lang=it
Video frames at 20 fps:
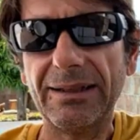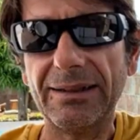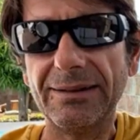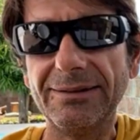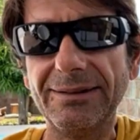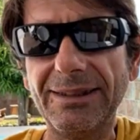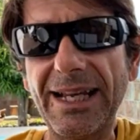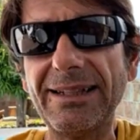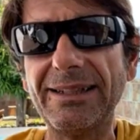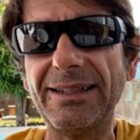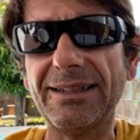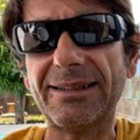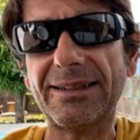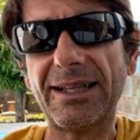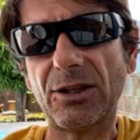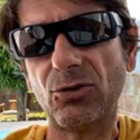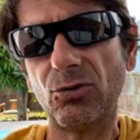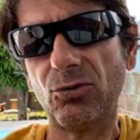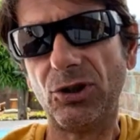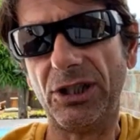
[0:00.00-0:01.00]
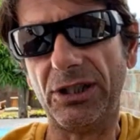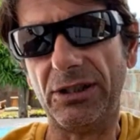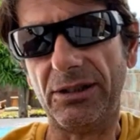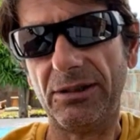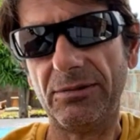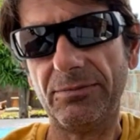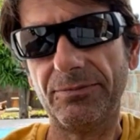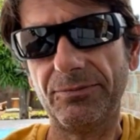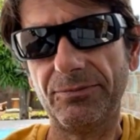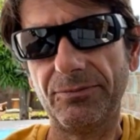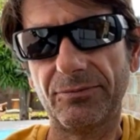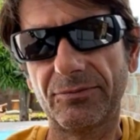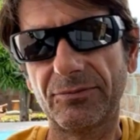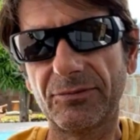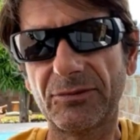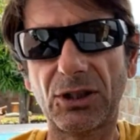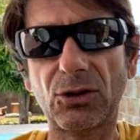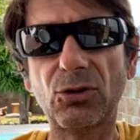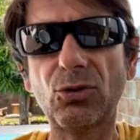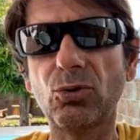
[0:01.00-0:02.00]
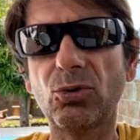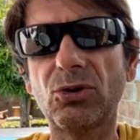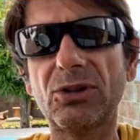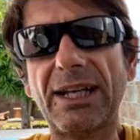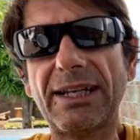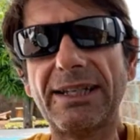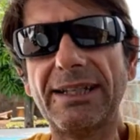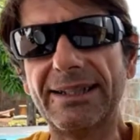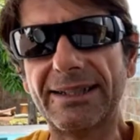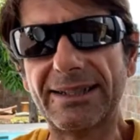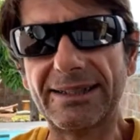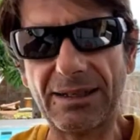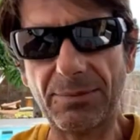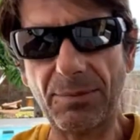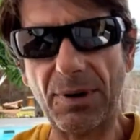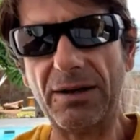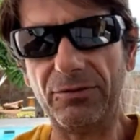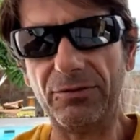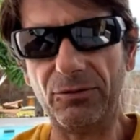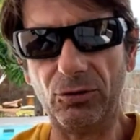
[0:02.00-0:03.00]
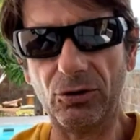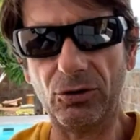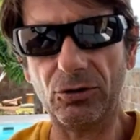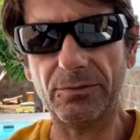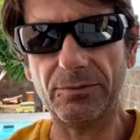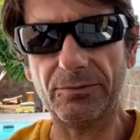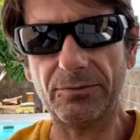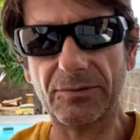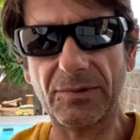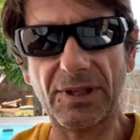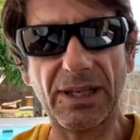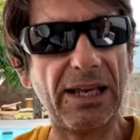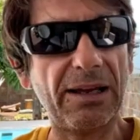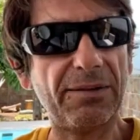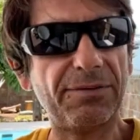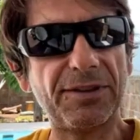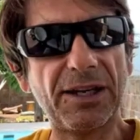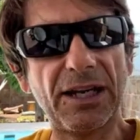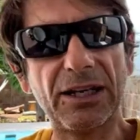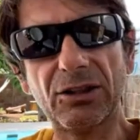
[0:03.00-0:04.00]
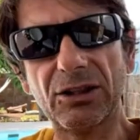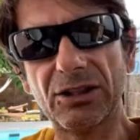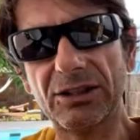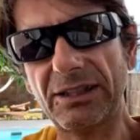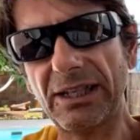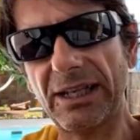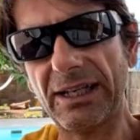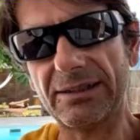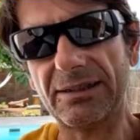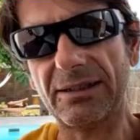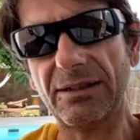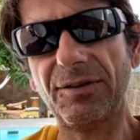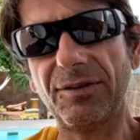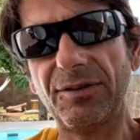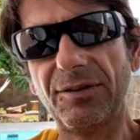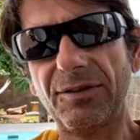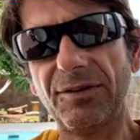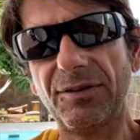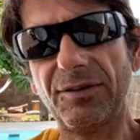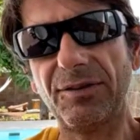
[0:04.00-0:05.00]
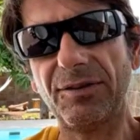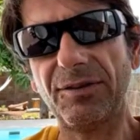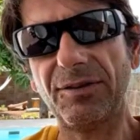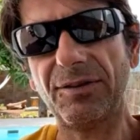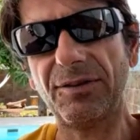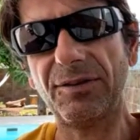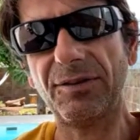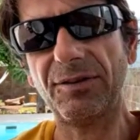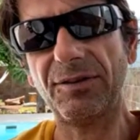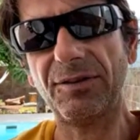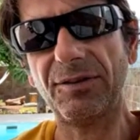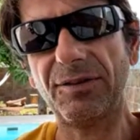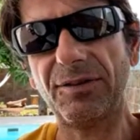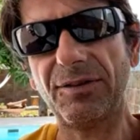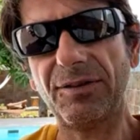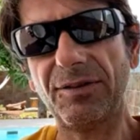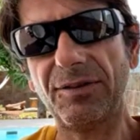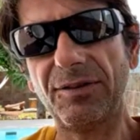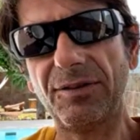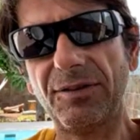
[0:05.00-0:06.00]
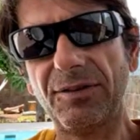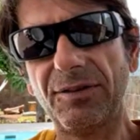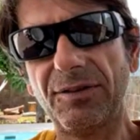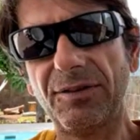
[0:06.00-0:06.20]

Negli Stati Uniti, se tu stai al semaforo e a fianco a te si ferma uno con la Ferrari,